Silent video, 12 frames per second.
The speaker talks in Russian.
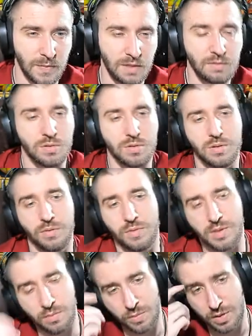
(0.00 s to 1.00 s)

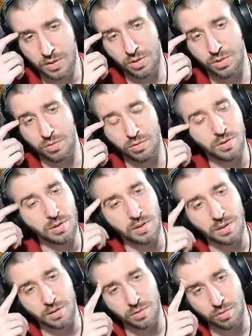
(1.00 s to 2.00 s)
98 тысяч носит
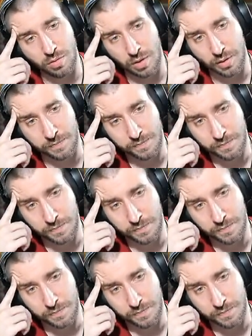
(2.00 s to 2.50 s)
это сколько?